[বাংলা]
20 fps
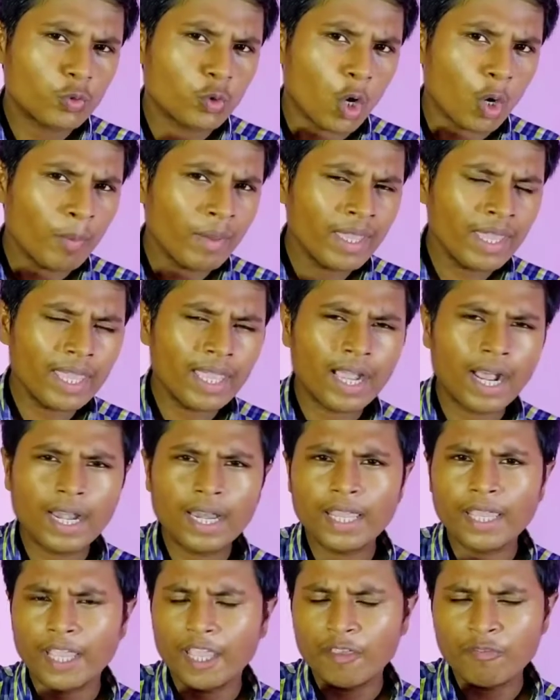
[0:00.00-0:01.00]
তবে
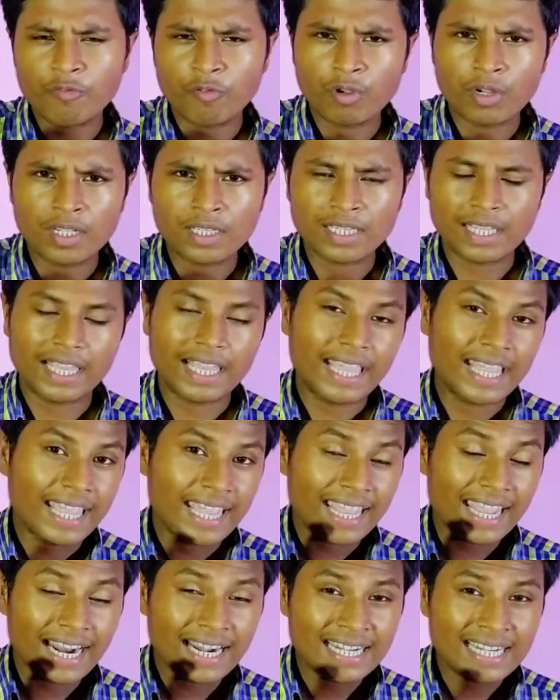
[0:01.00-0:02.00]
এখানে এই ফোনটিতে
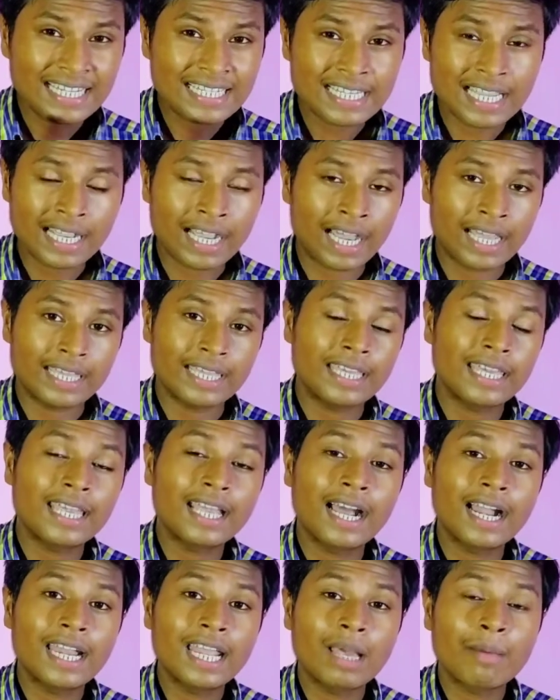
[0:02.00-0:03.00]
একটি জায়গায়
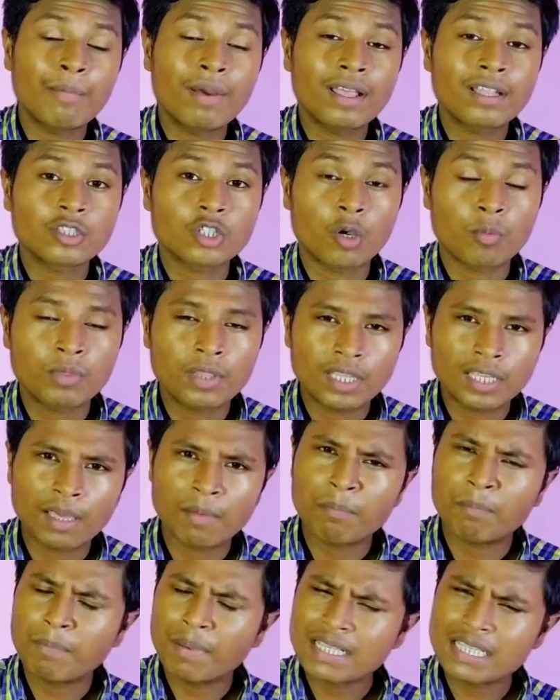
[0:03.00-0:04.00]
এখানে আমার সবথেকে
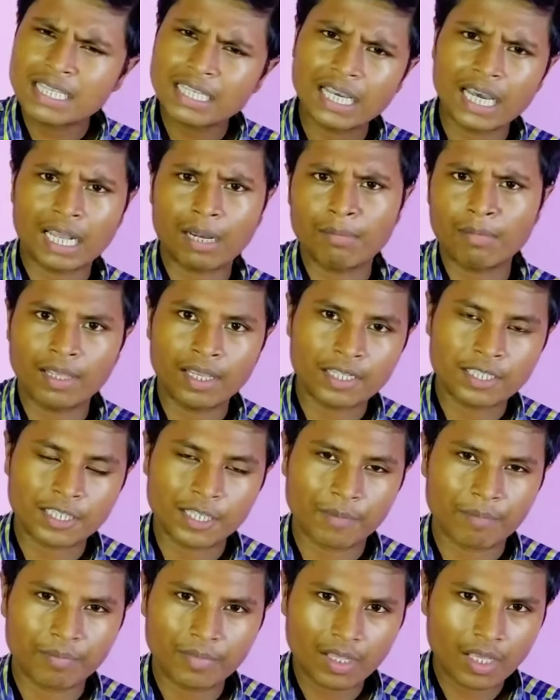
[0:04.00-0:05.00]
বেশি খারাপ লেগেছে